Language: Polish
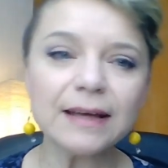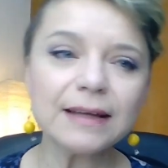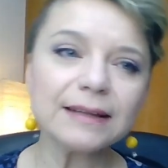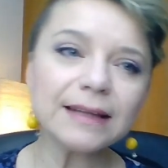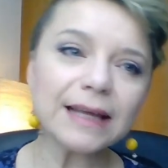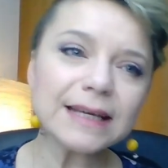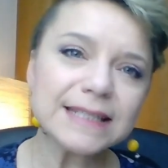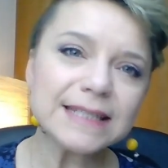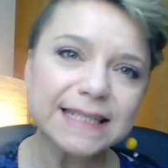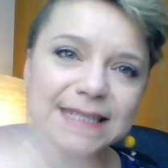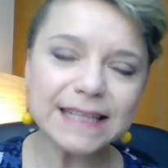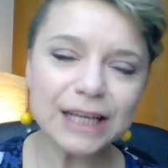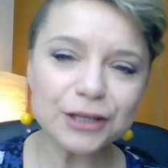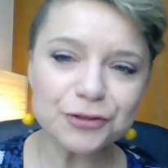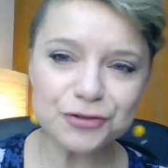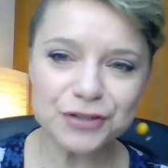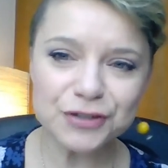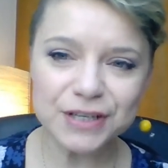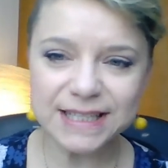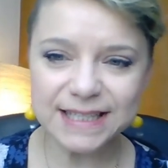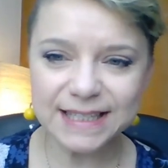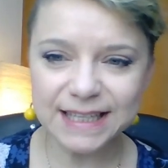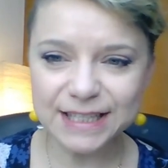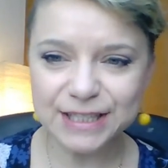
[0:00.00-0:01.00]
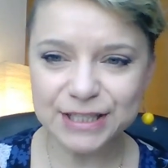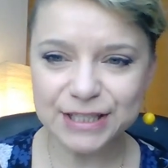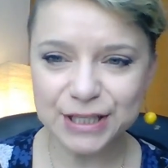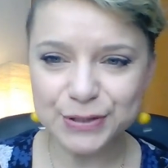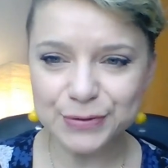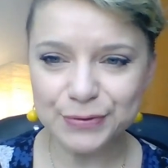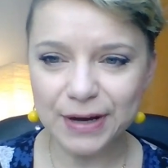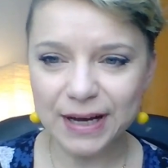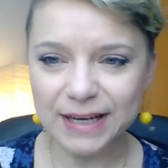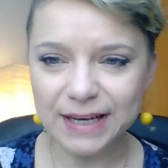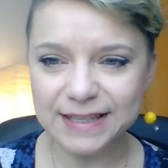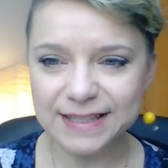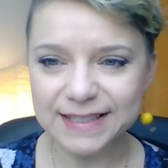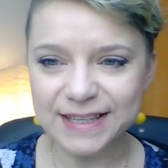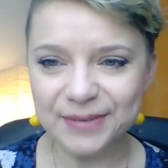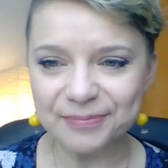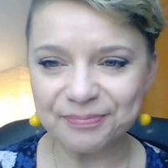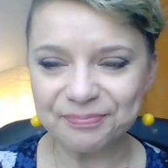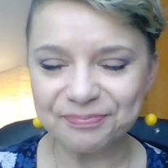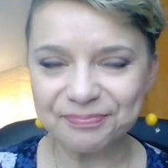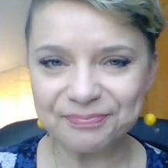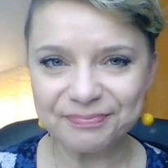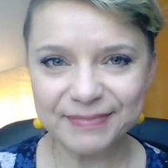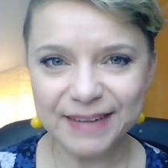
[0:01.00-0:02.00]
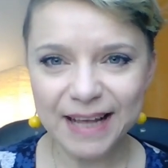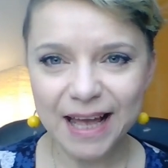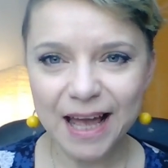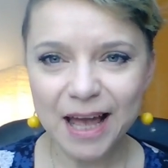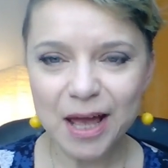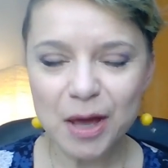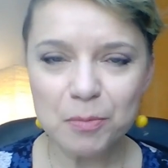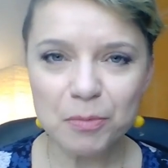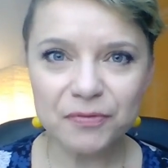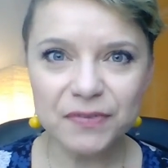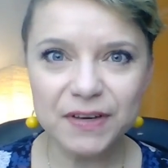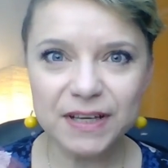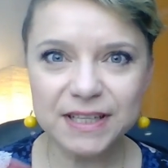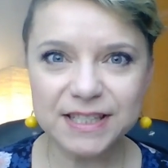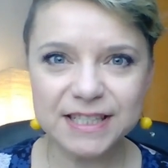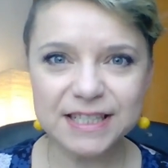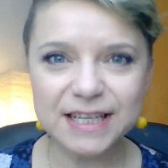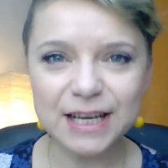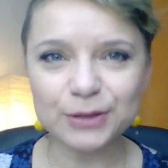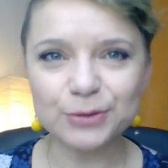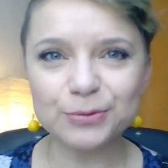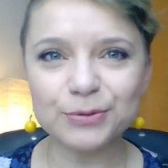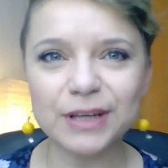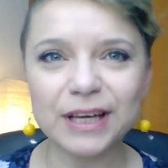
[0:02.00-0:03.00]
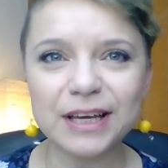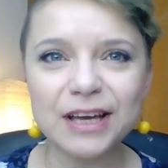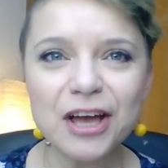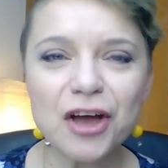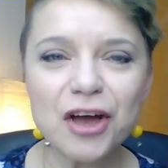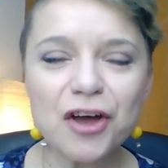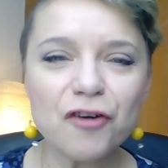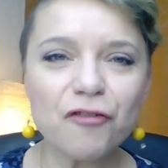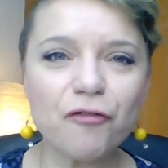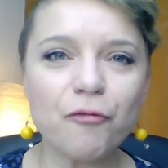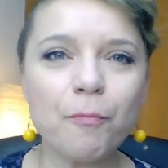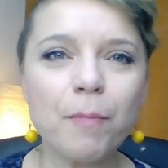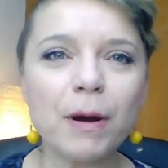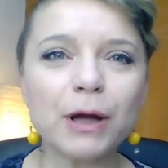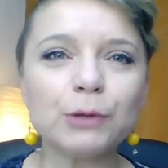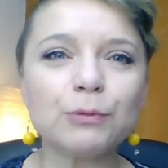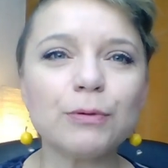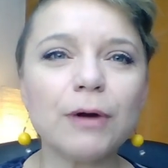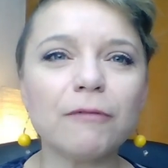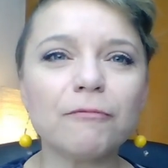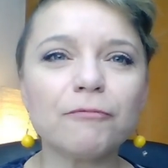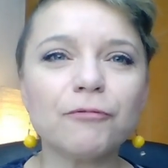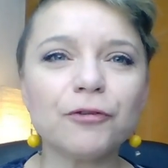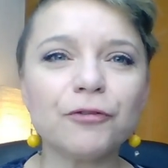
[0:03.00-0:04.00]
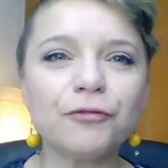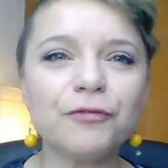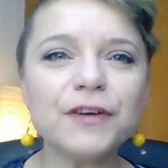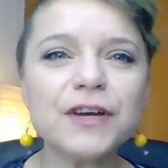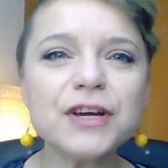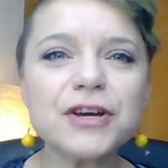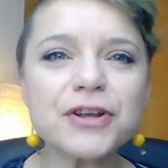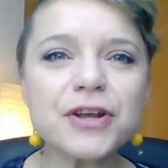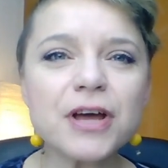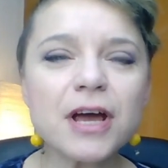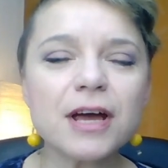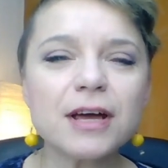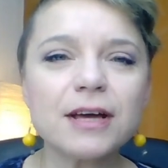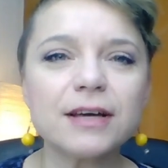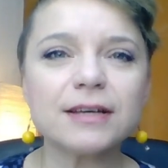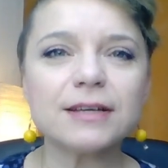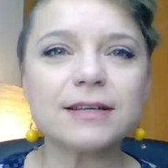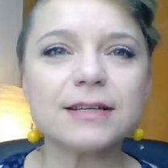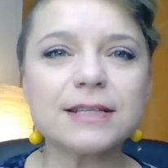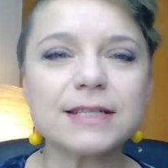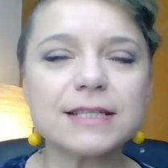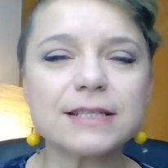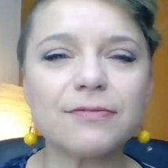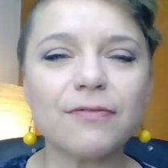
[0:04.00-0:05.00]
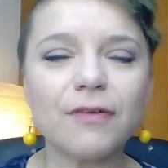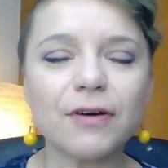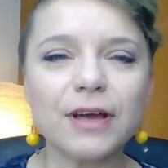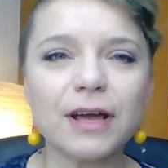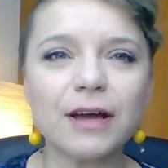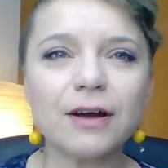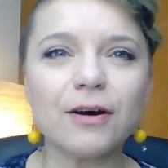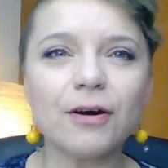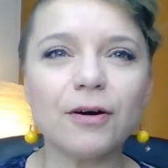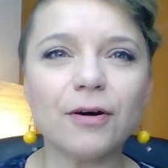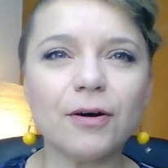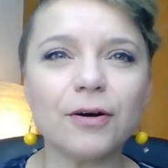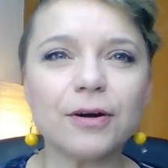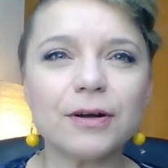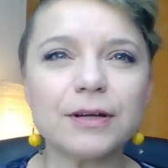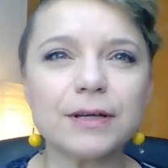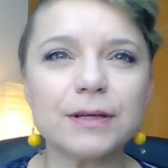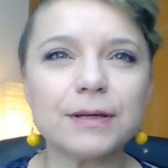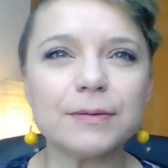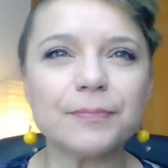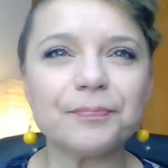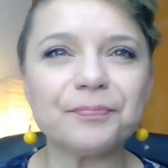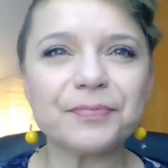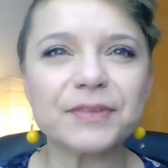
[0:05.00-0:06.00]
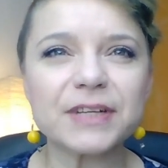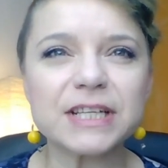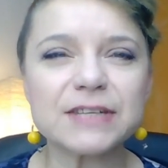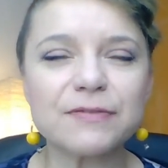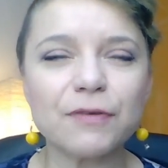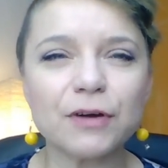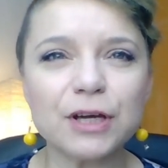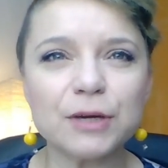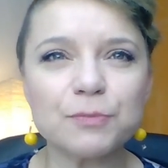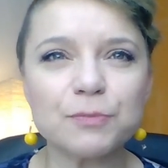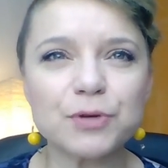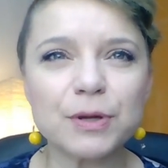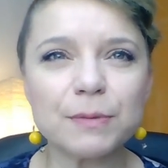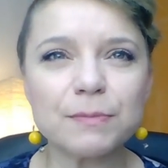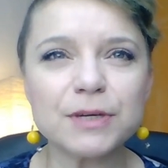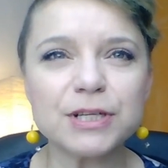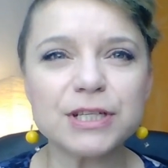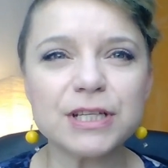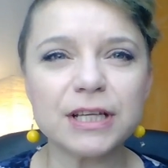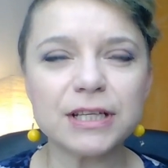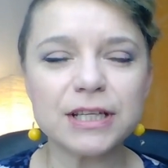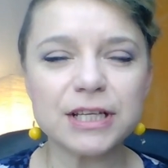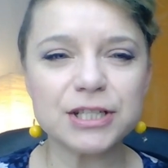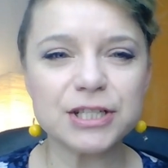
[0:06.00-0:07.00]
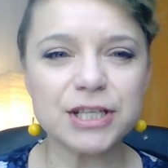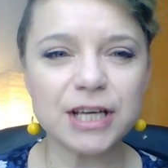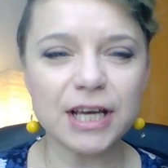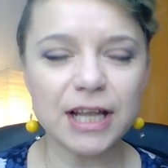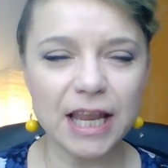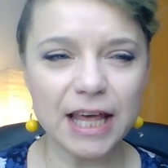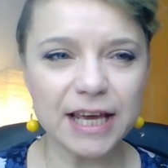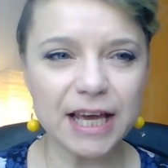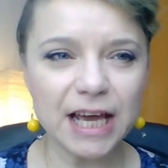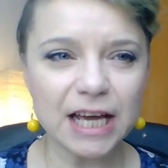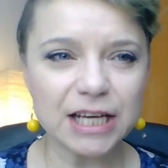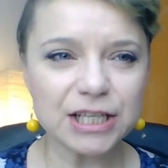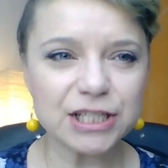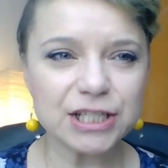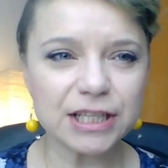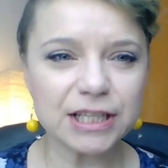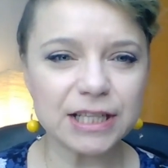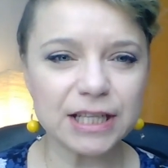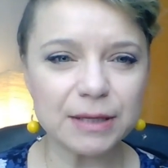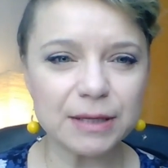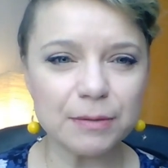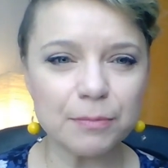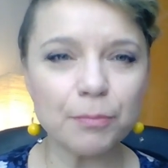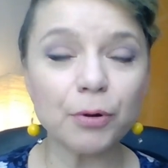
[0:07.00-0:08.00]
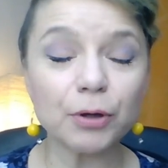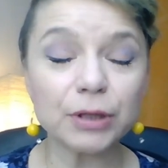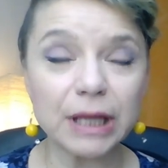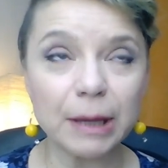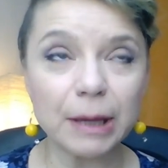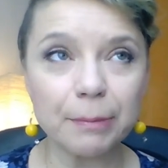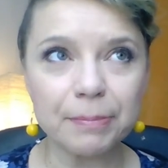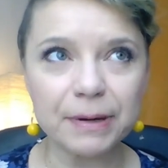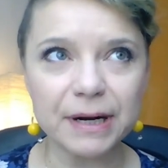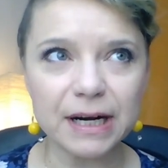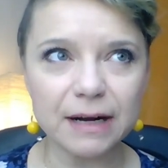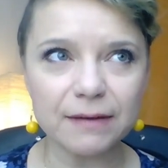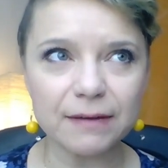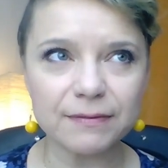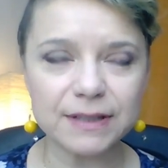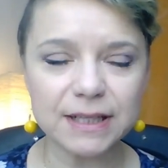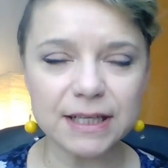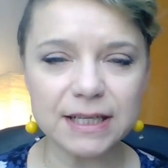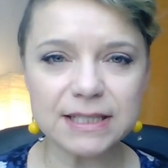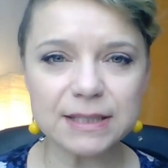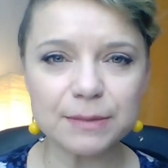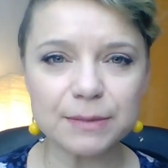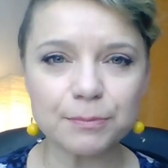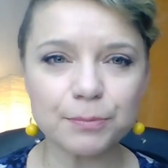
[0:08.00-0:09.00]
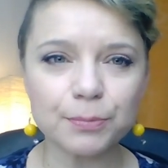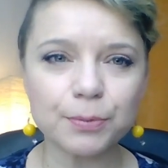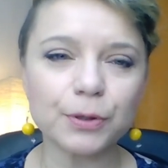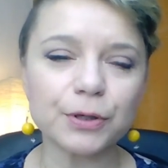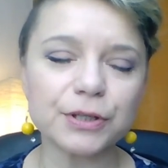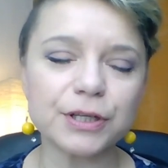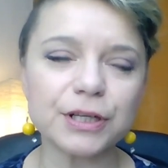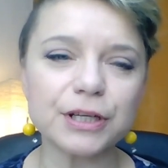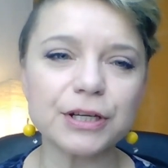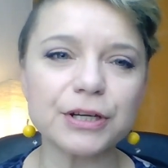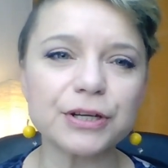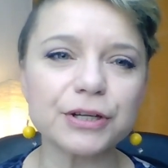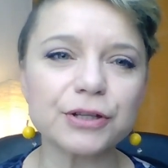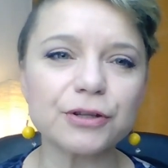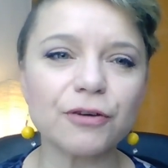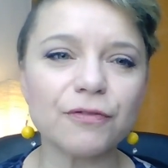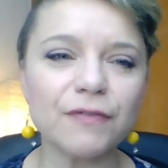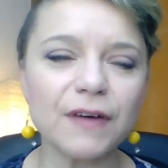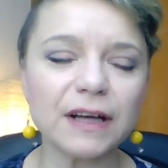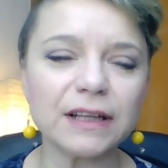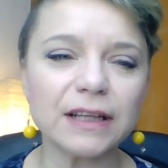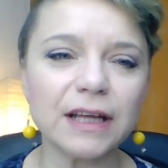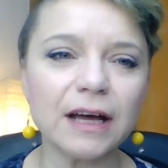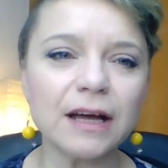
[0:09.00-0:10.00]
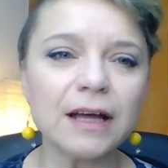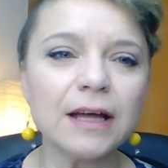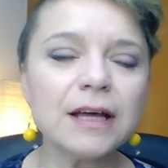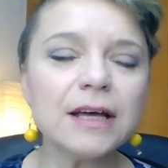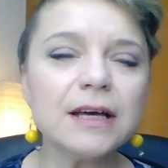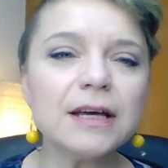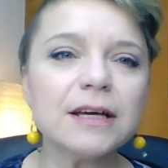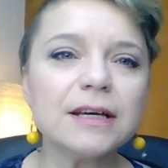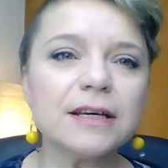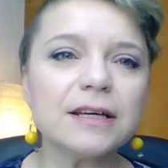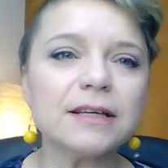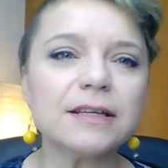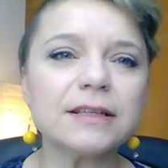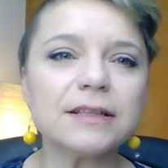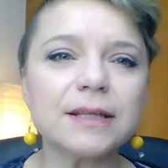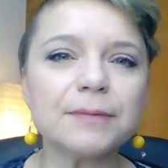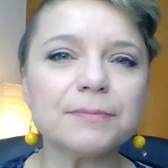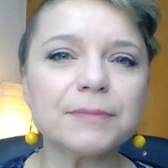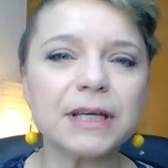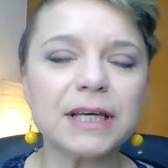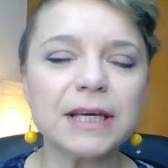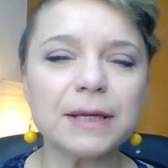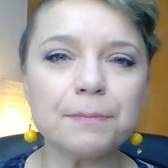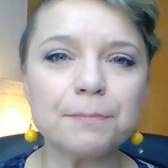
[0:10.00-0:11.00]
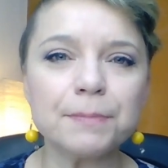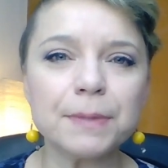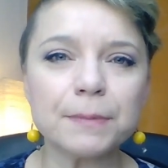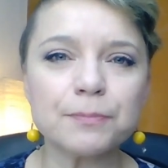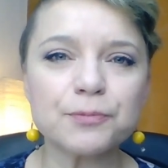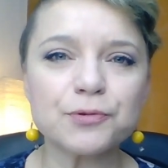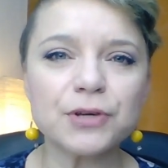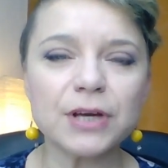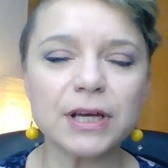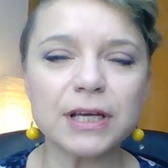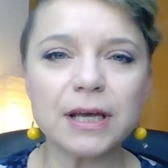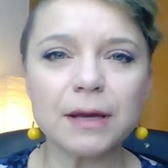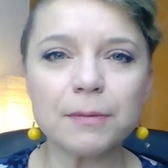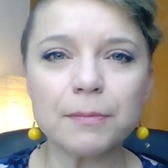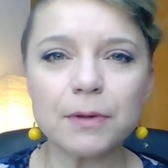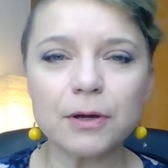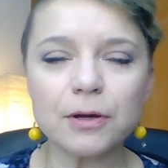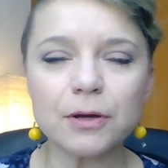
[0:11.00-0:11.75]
Dajcie znać, czy jesteście, słuchajcie. Bo wiecie, ja tutaj wpadłam w wir y, swojego, y, swoich przemyśleń i dzielenia się tym, bo naprawdę jestem irytowana y, tym takim pieprzeniem